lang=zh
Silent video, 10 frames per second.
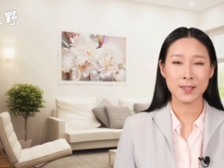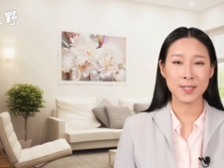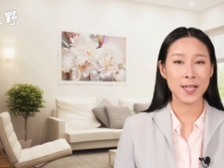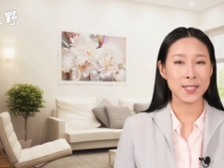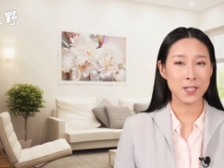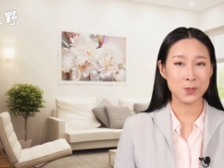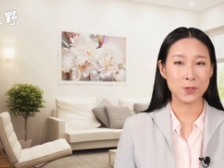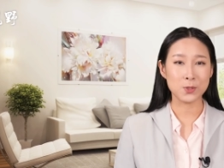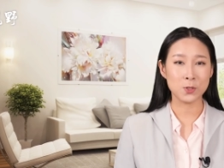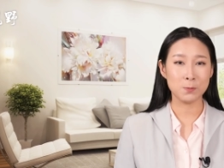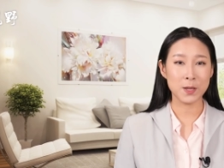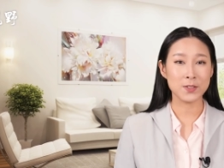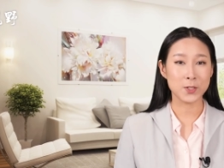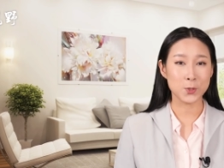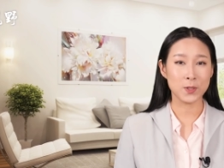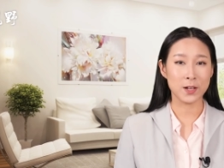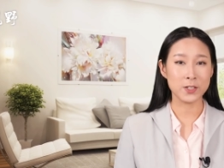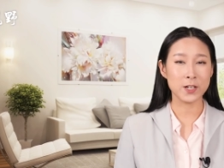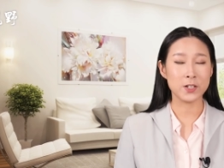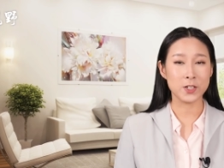在一些选区，票子数量
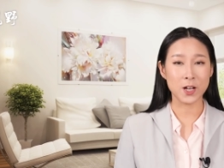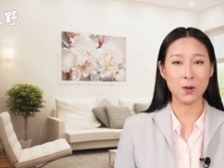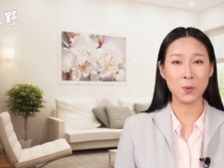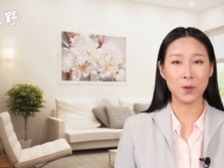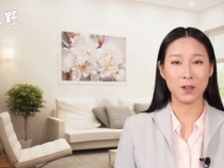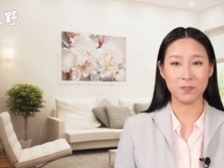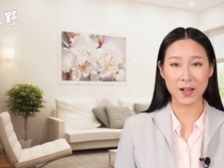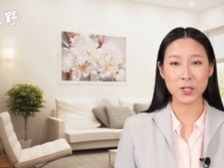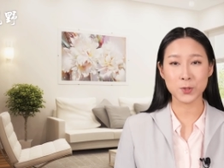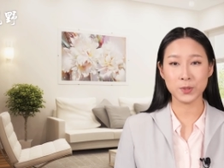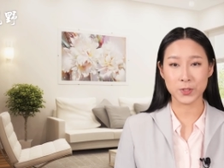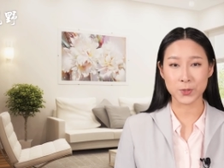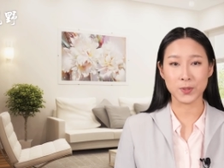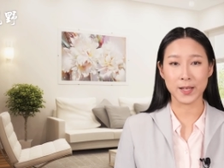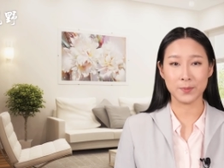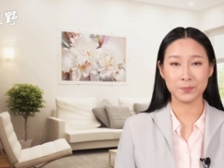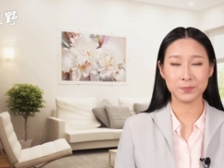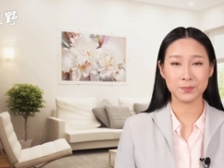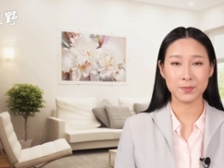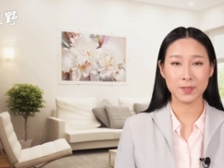甚至超过了发出的数量。
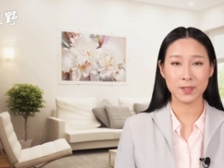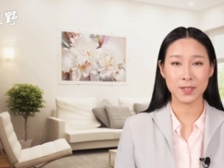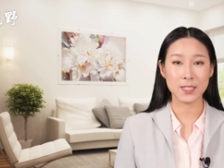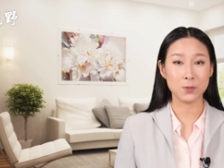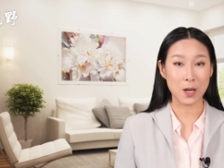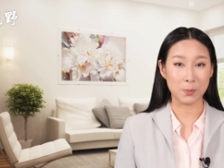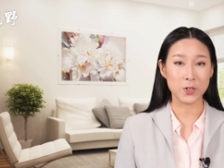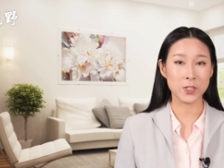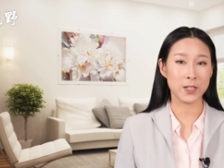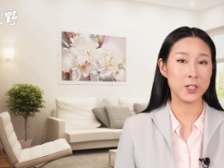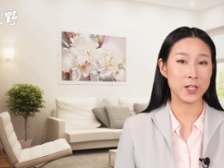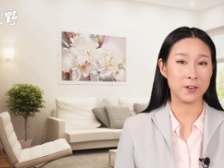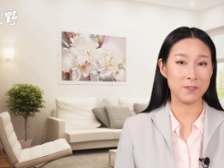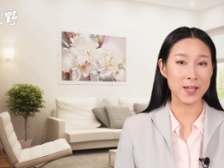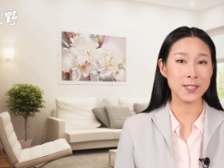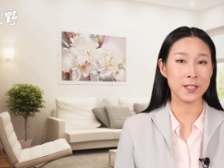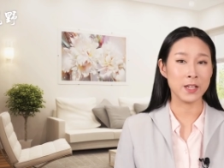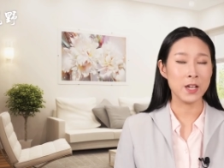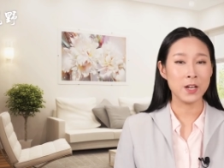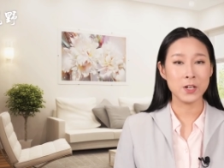希瓦博士的这个发现，
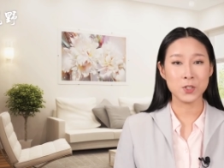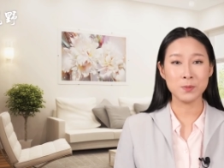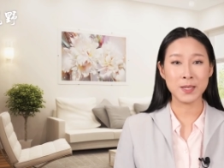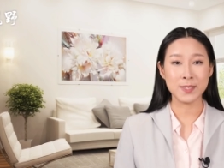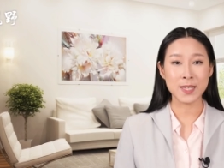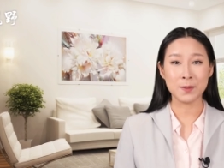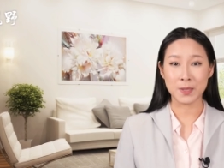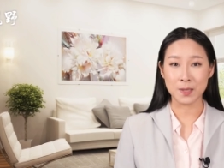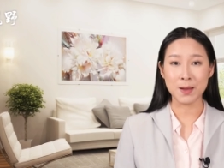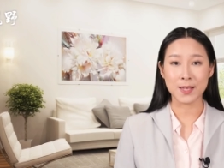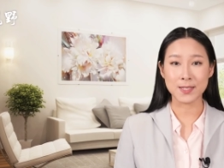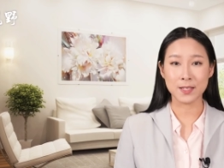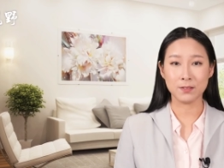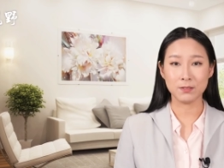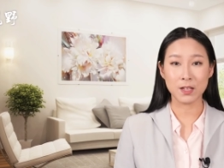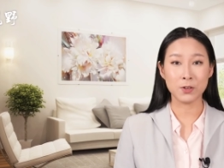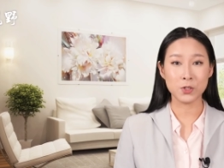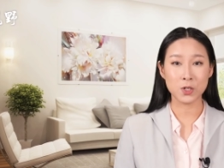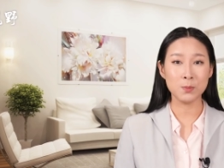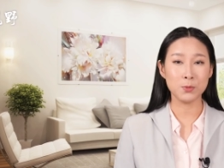说明在皮马县，当
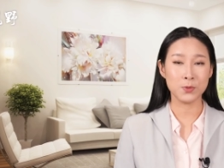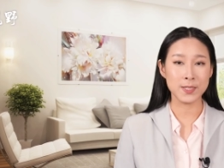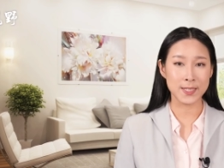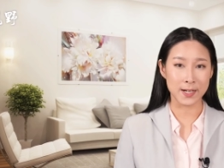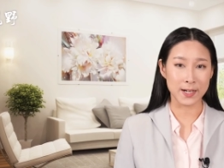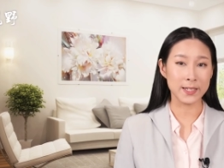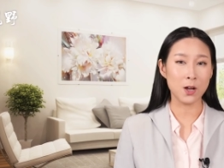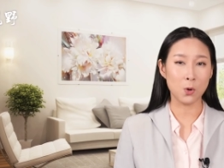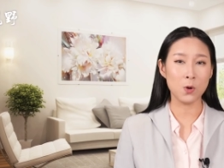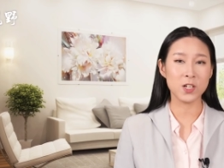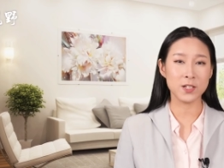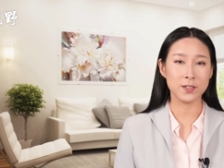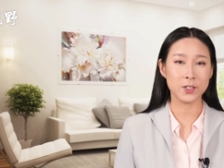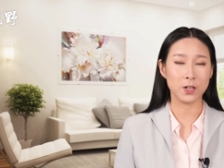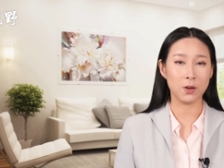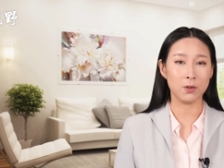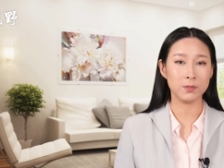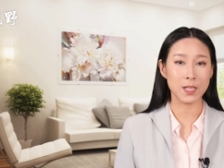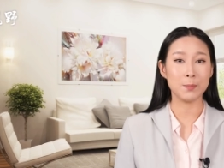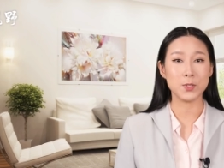川普显然要获胜的时候，
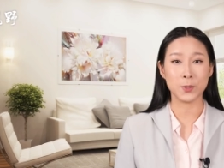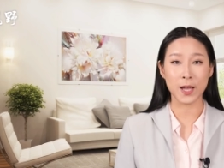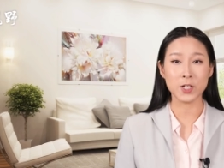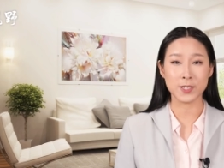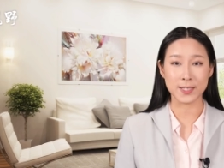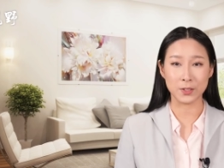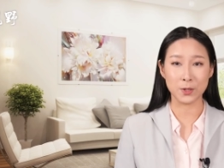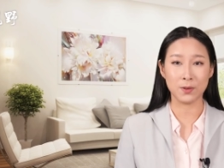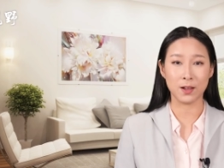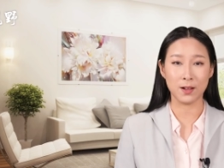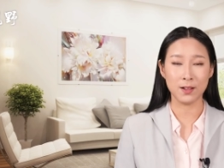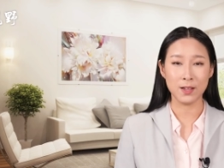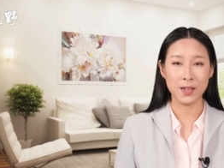他们就开始行动了。